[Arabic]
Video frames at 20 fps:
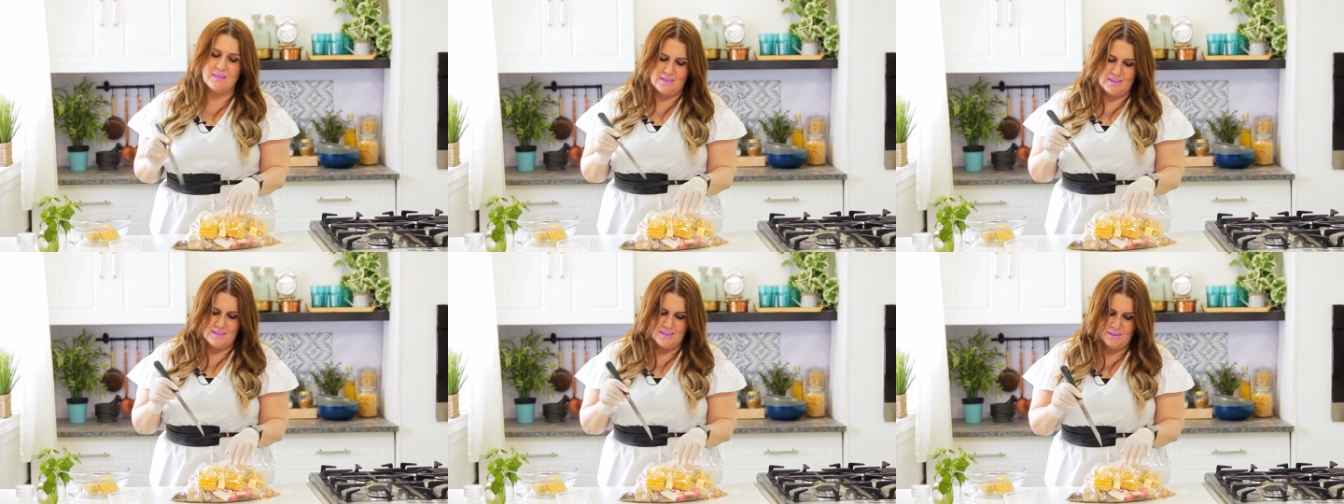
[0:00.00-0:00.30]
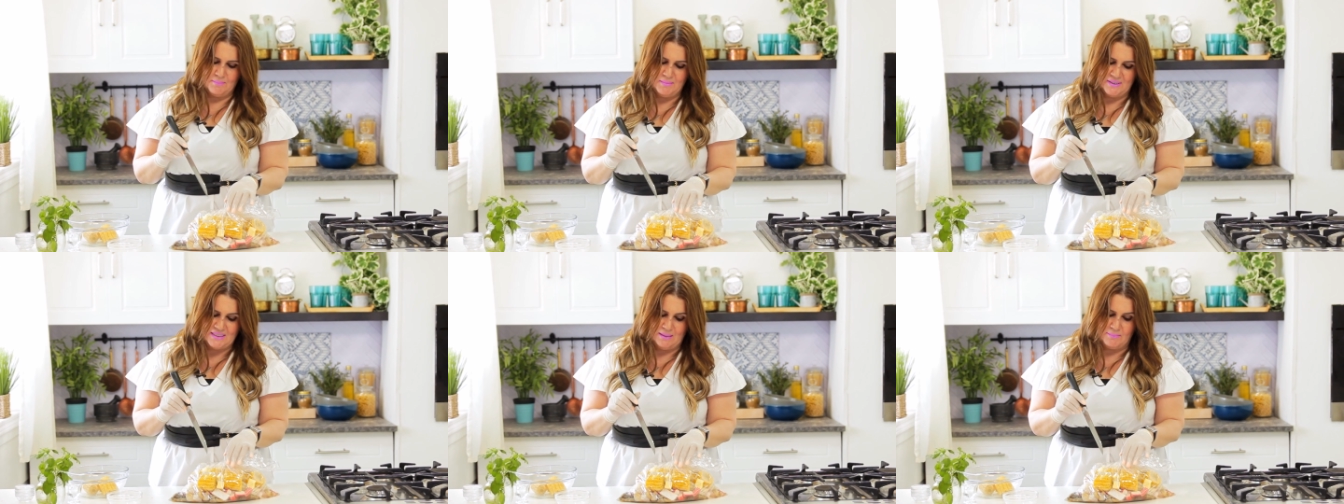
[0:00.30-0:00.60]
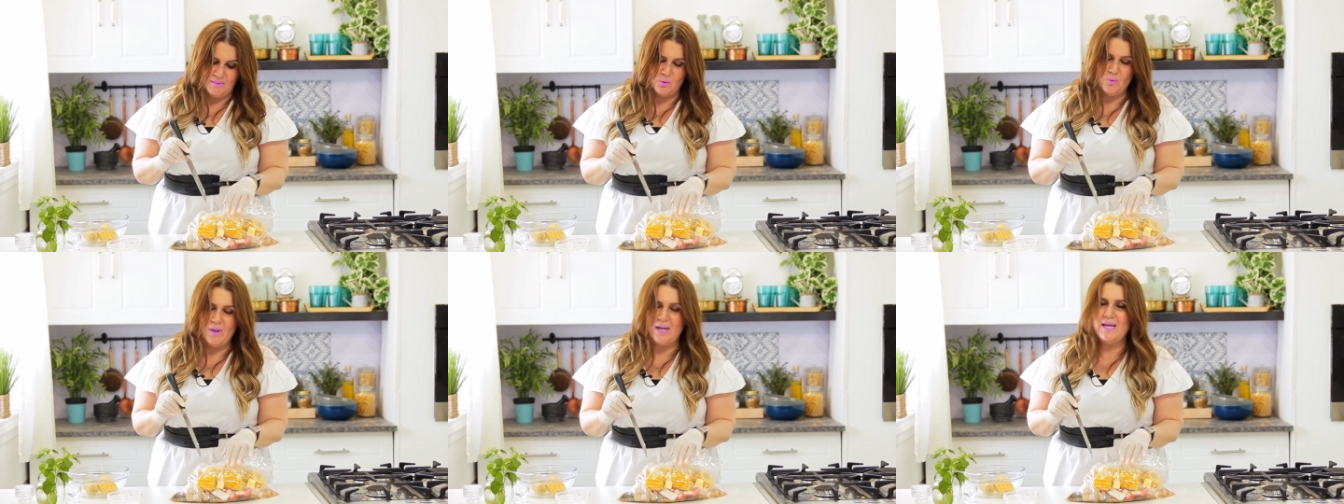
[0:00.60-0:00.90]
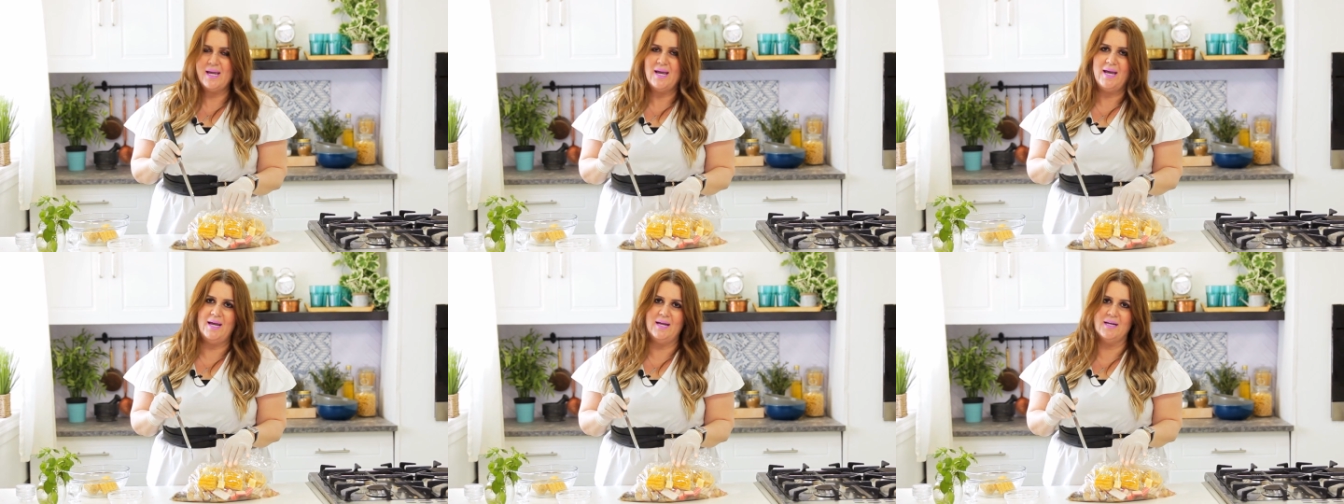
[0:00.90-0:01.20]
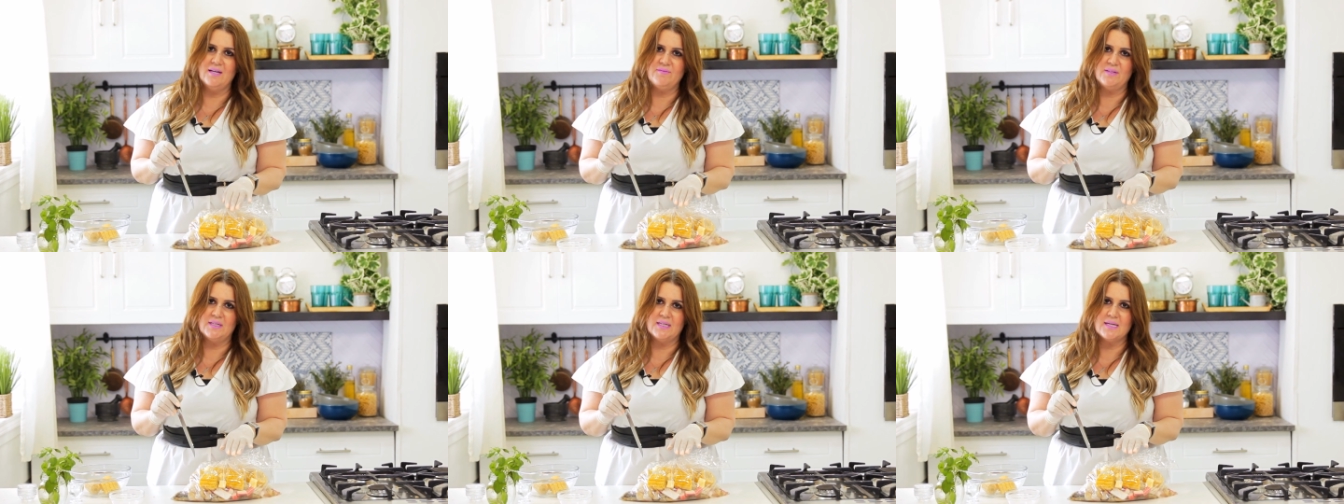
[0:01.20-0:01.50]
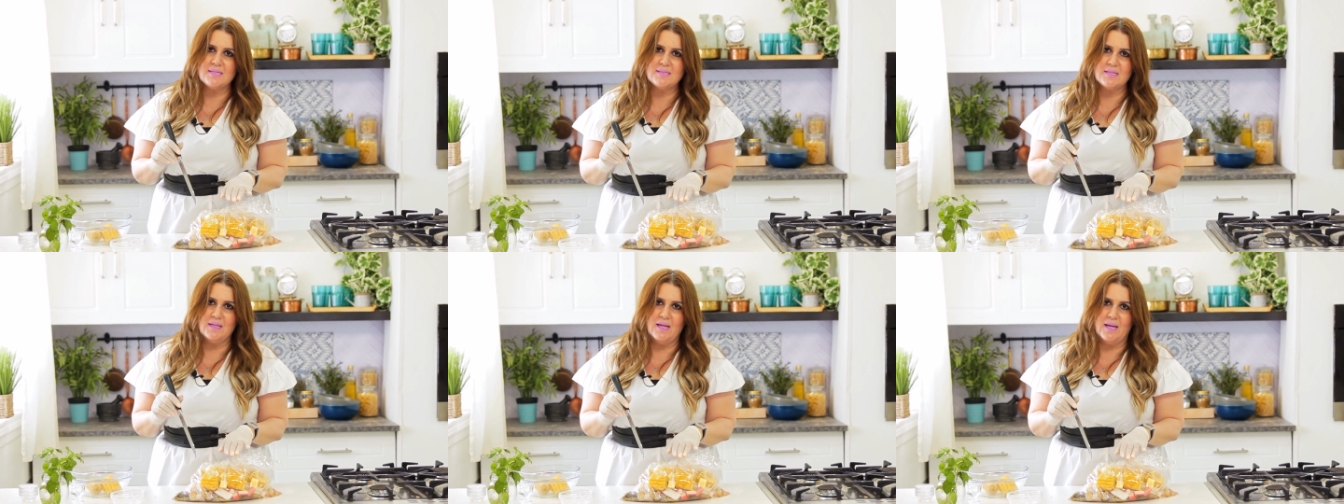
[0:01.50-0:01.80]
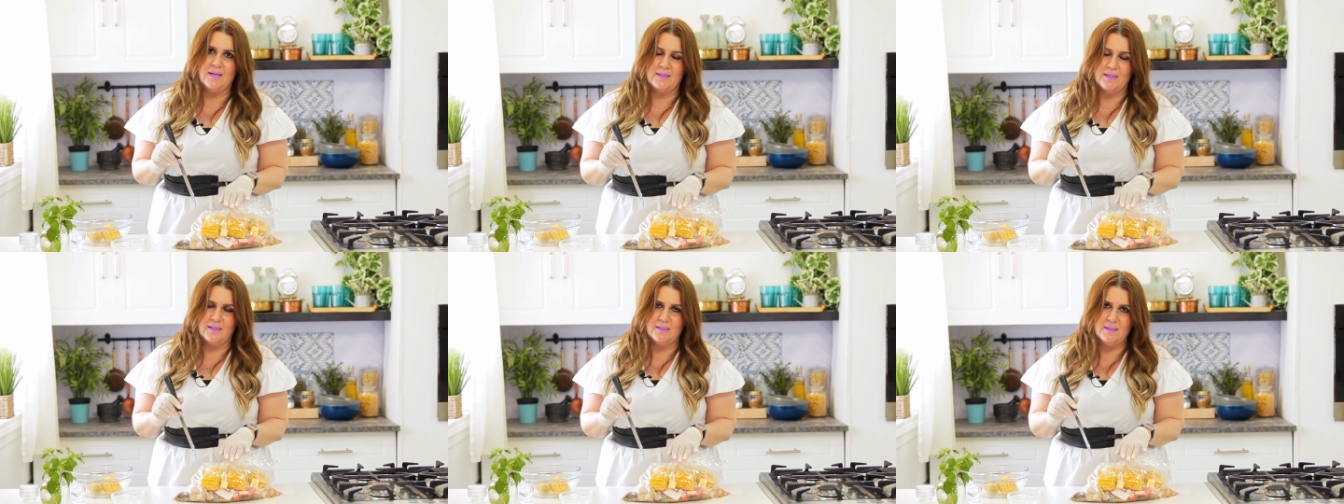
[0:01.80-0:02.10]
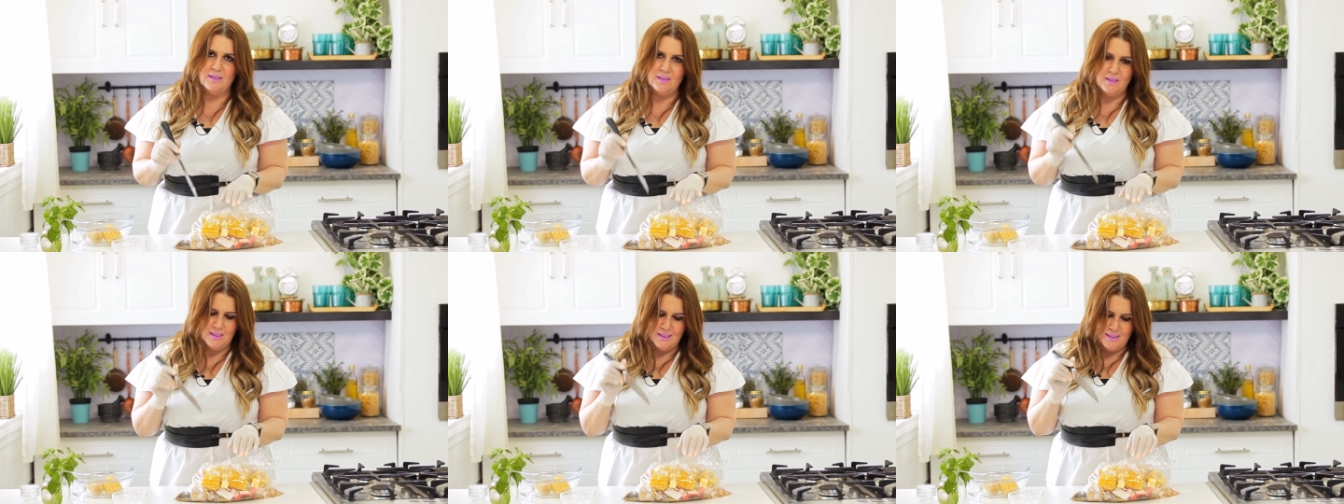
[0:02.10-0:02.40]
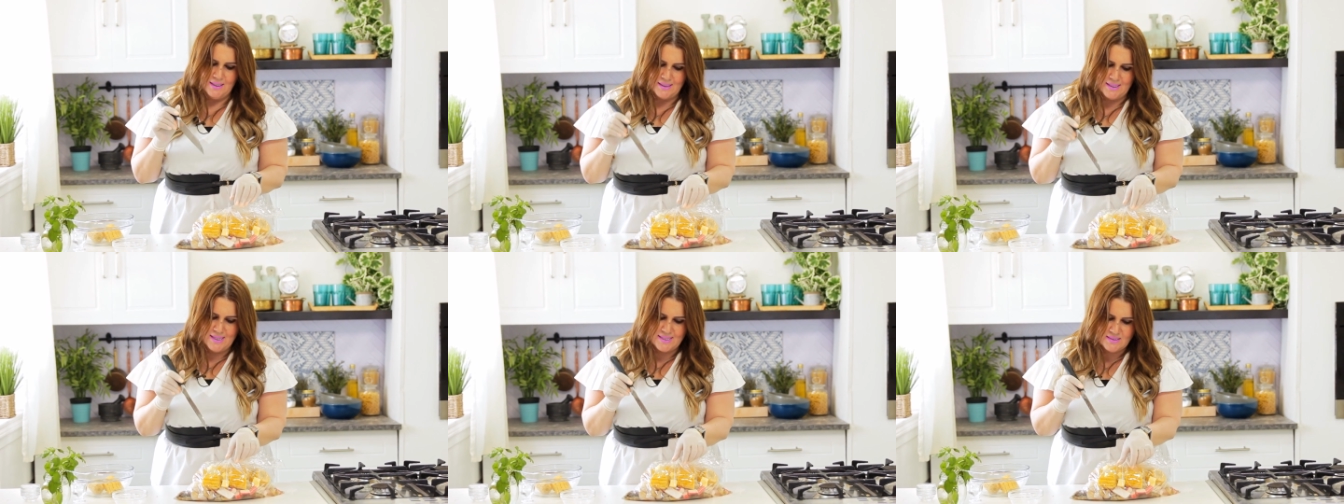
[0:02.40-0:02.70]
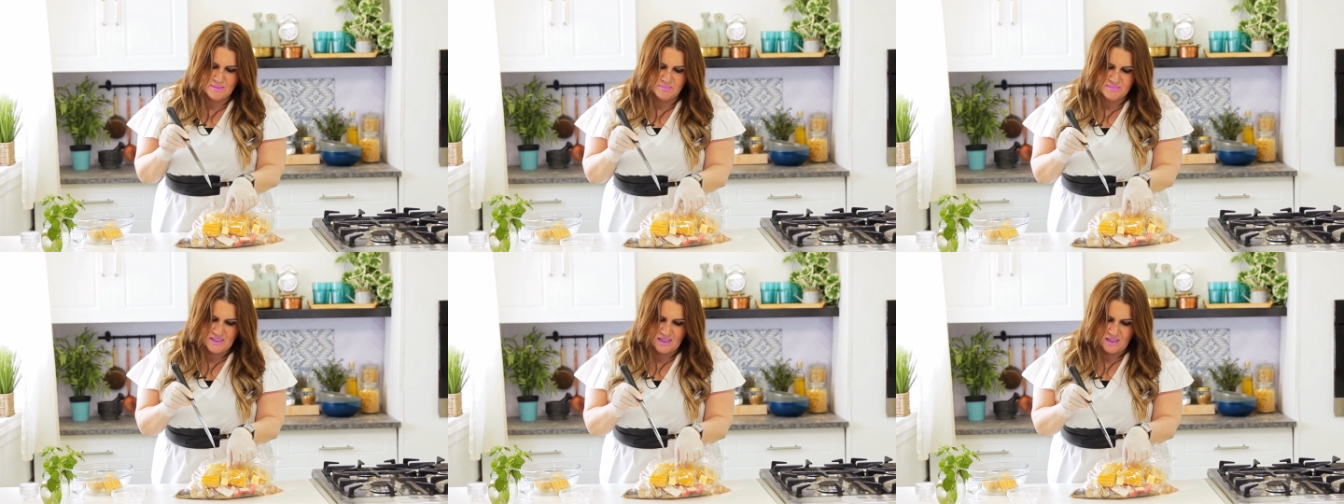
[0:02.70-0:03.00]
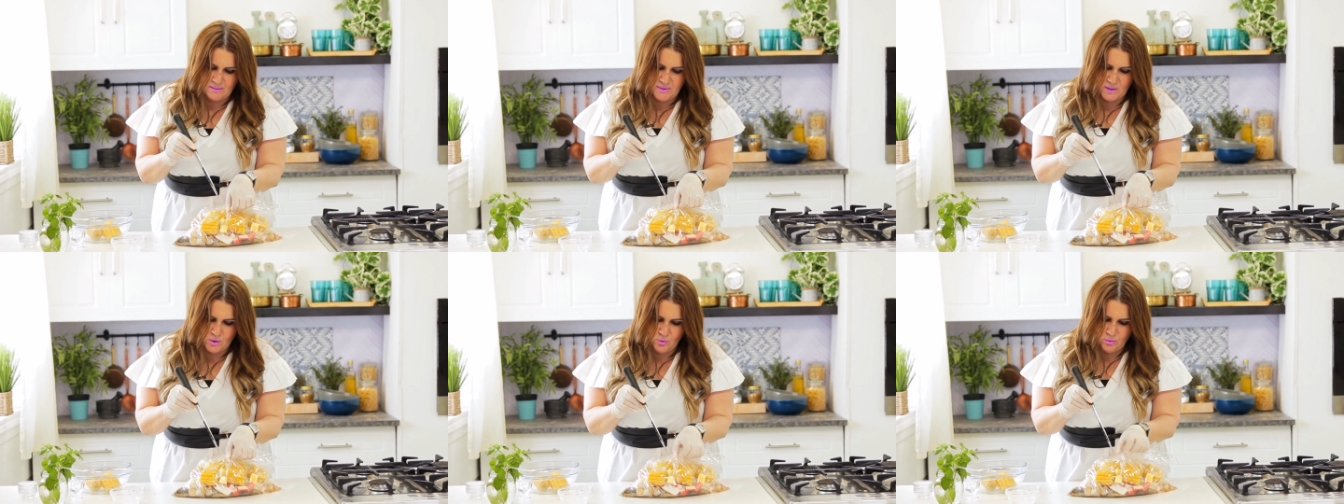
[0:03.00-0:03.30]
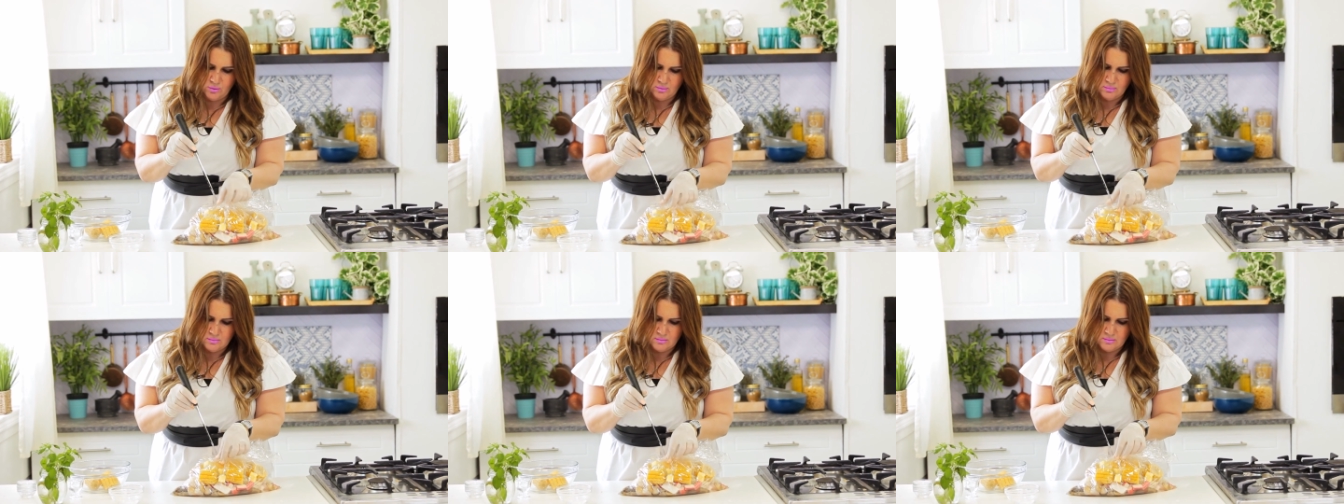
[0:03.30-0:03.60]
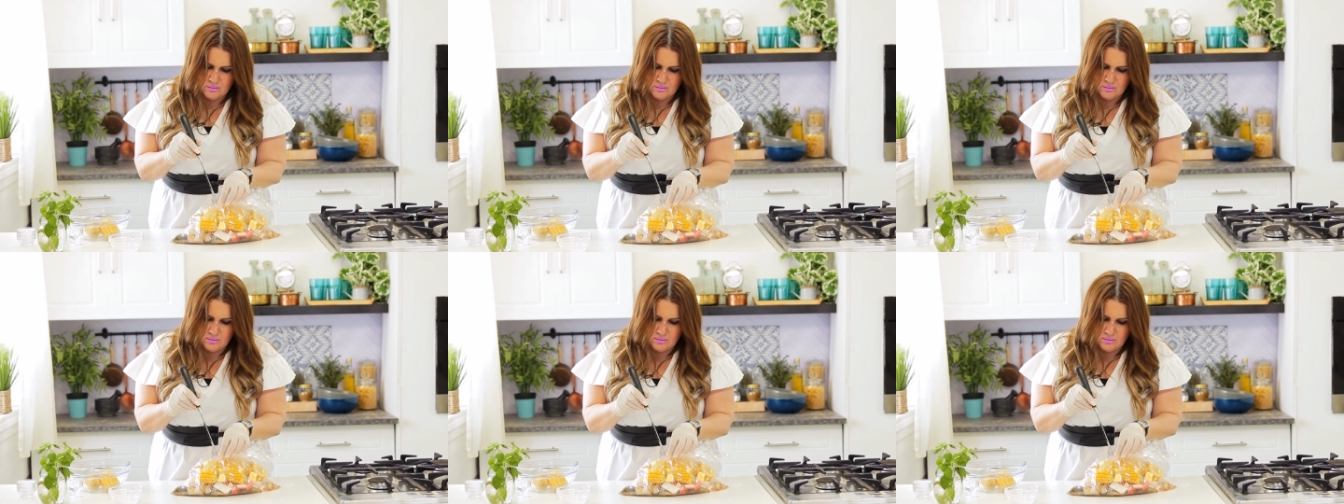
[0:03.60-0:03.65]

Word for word: لما تعملوا اي حاجه في الكيس الحراري لازم تعملوا